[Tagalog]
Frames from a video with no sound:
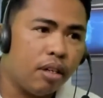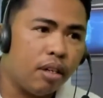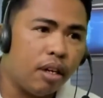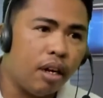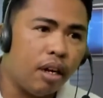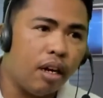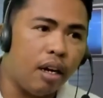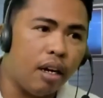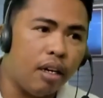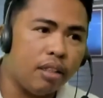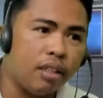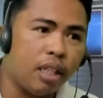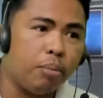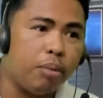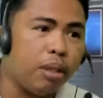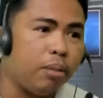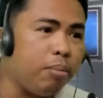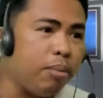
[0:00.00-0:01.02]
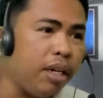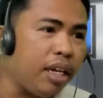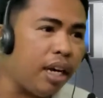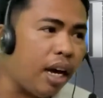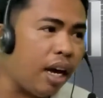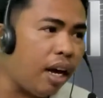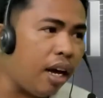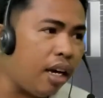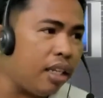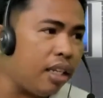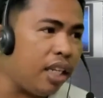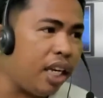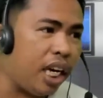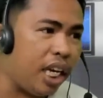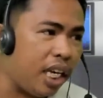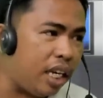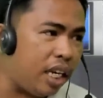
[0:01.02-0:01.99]
uh, sa Biblia,
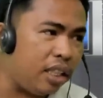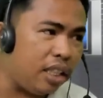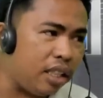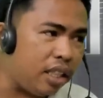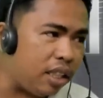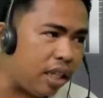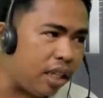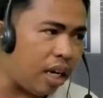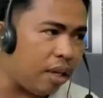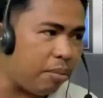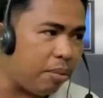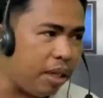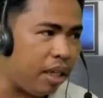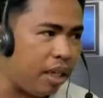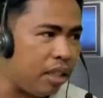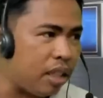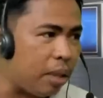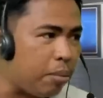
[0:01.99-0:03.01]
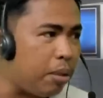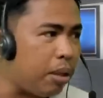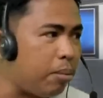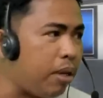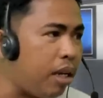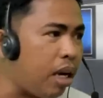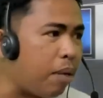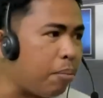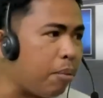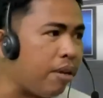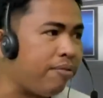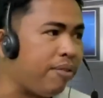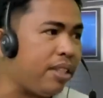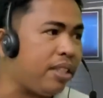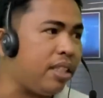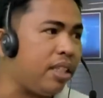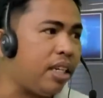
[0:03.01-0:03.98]
hindi ganyan ang sinasabi. Sa Biblia, may
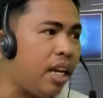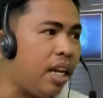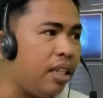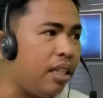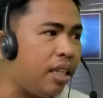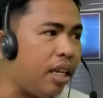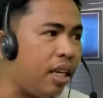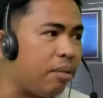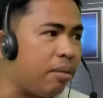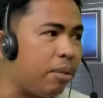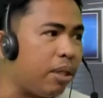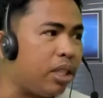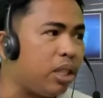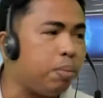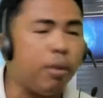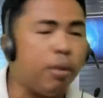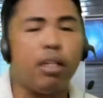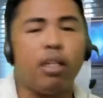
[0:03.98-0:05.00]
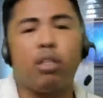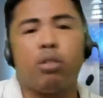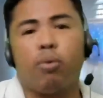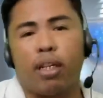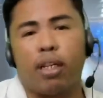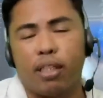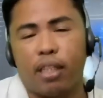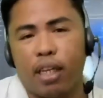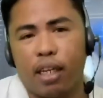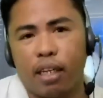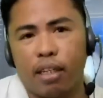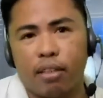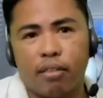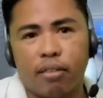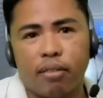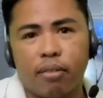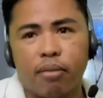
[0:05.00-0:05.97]
physical death, may spiritual
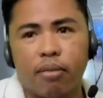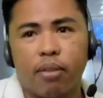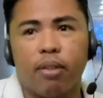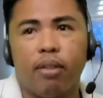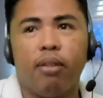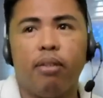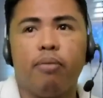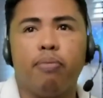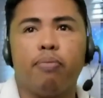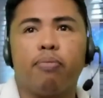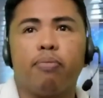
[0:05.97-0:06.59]
death. No?